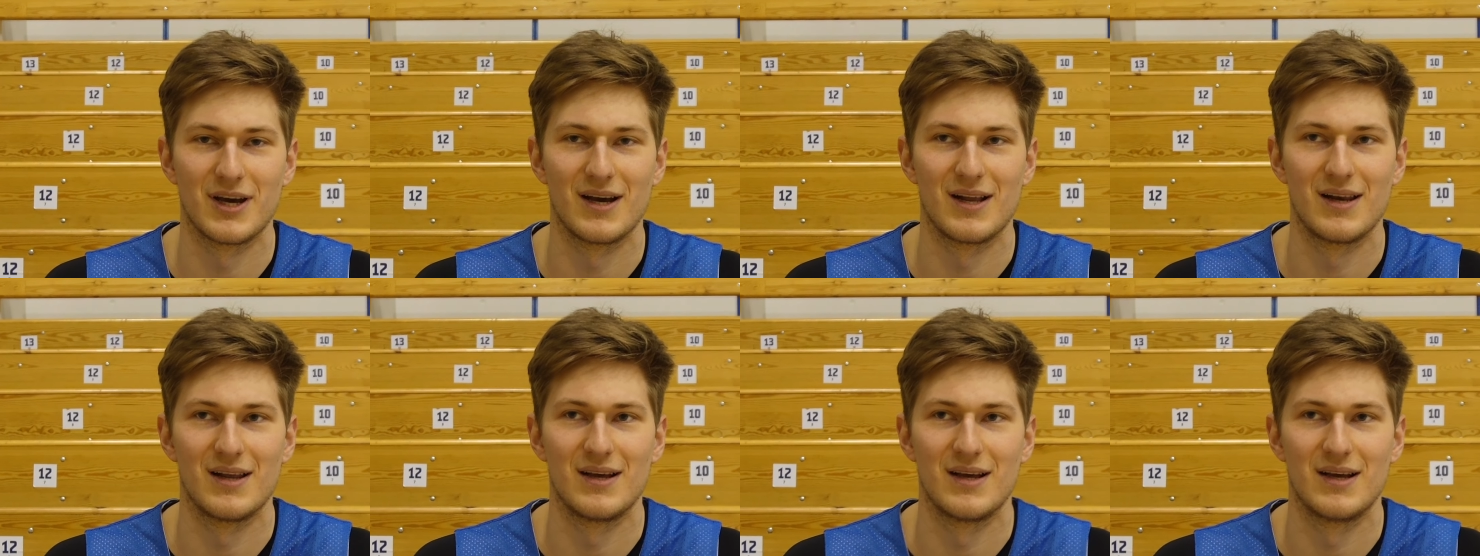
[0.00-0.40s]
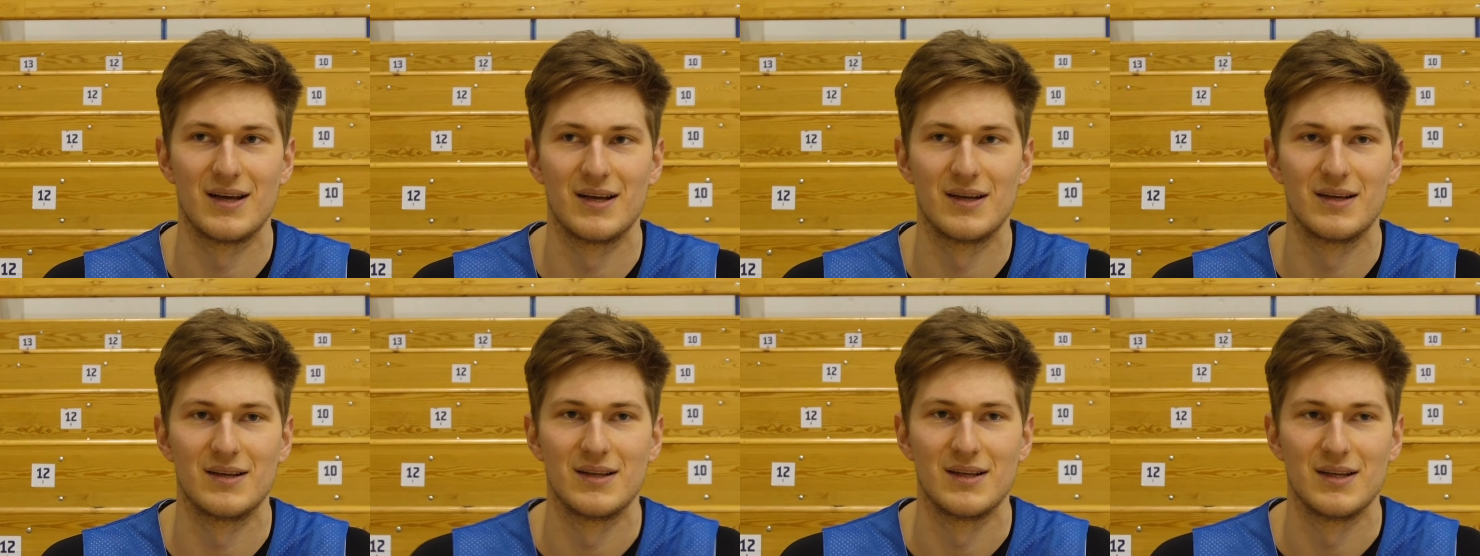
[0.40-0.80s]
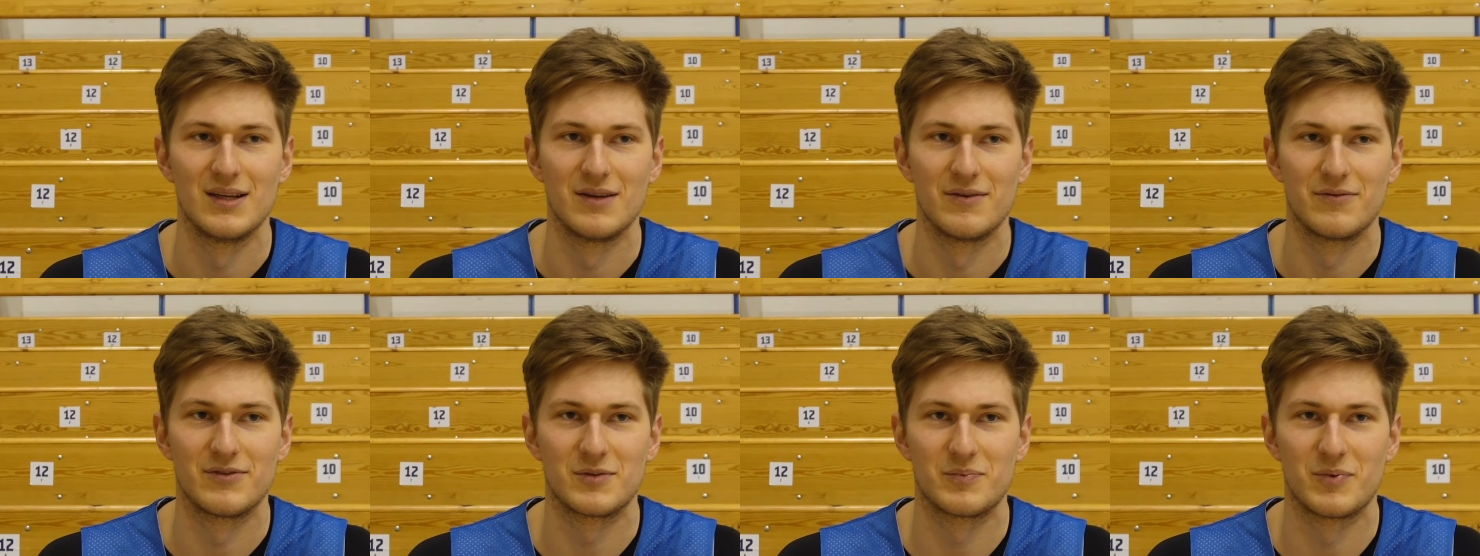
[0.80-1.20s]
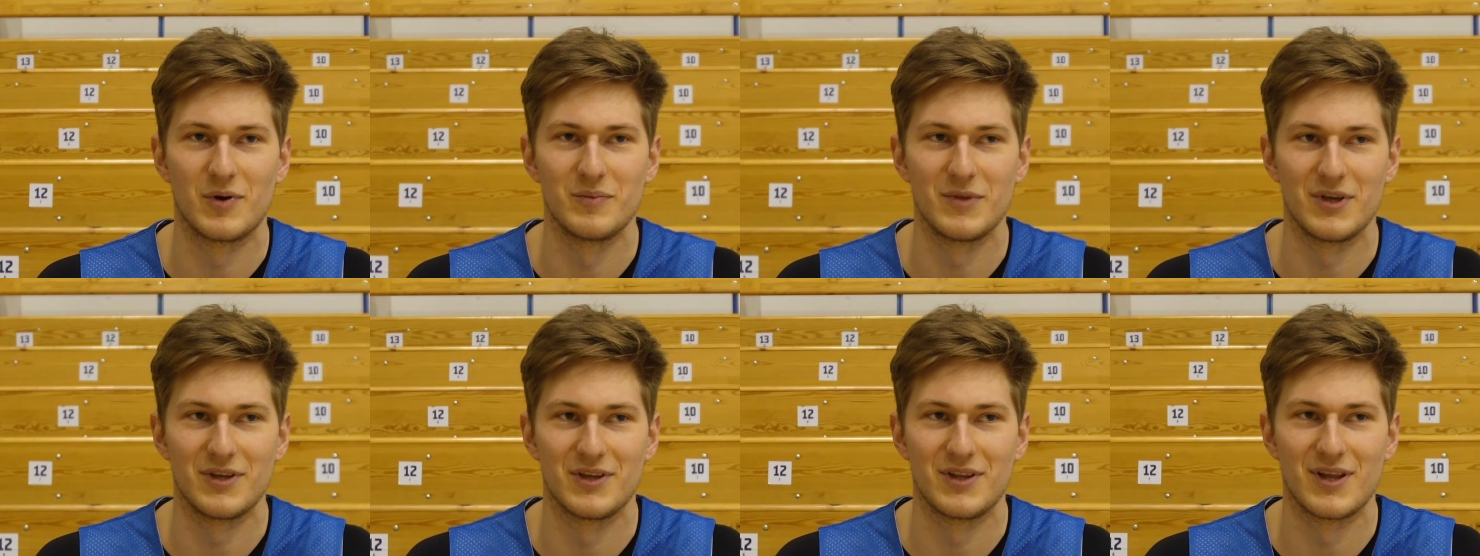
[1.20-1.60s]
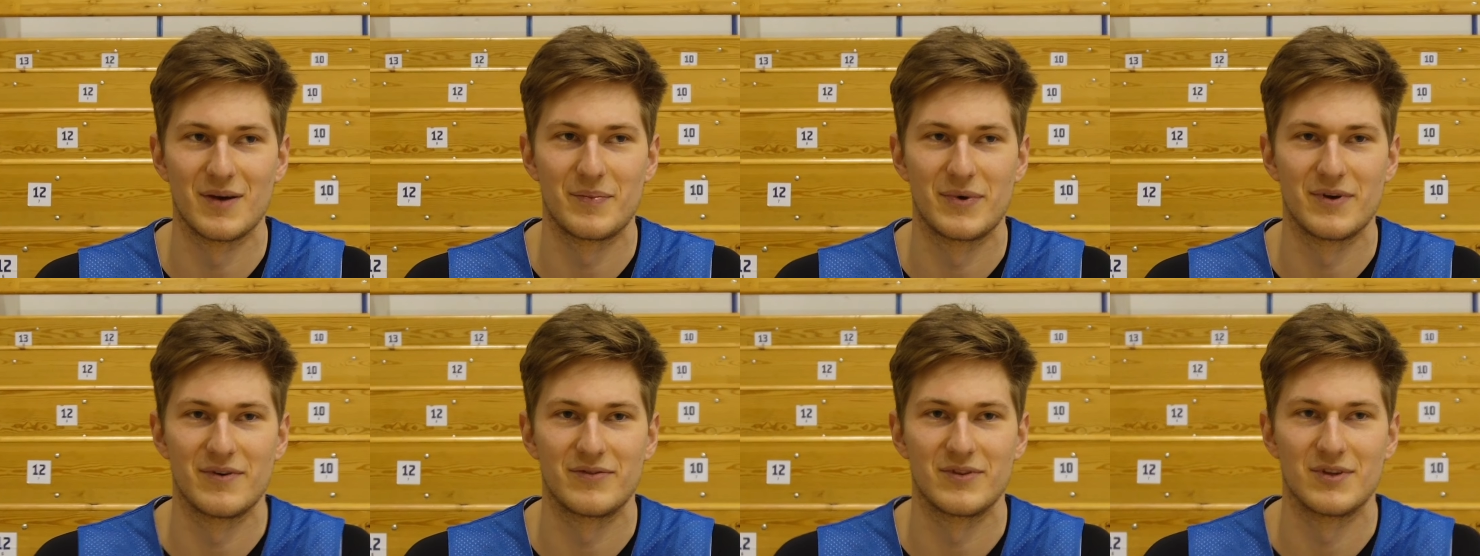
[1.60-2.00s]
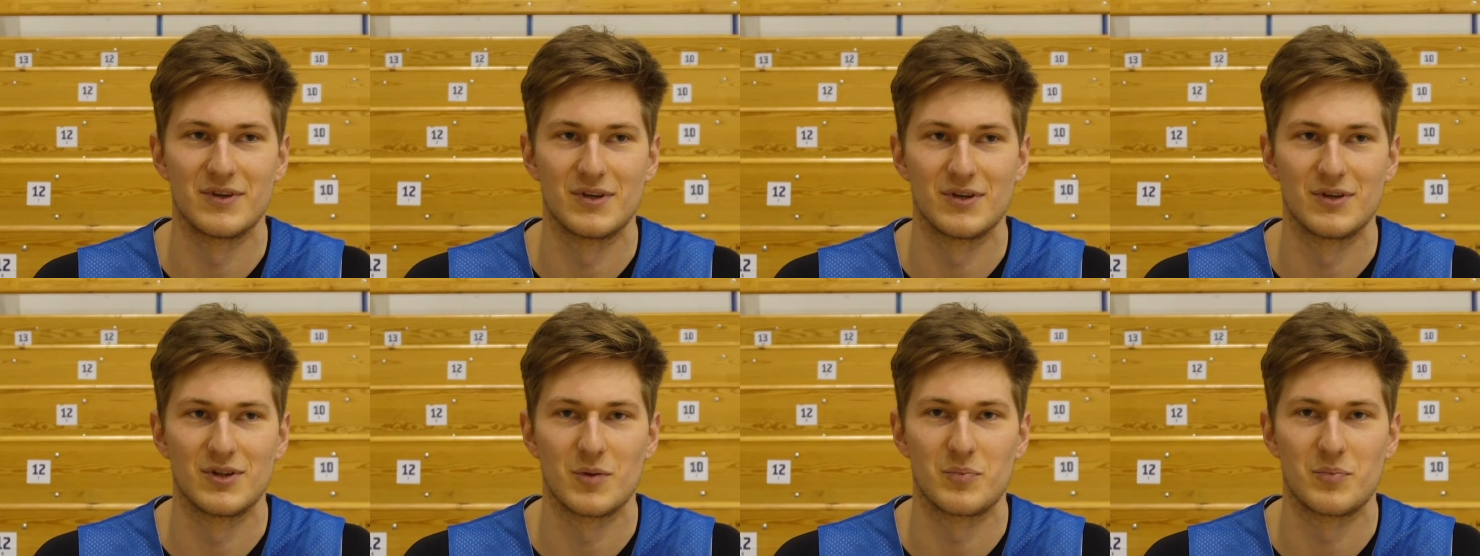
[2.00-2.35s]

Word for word: ale wspomnienie na pewno na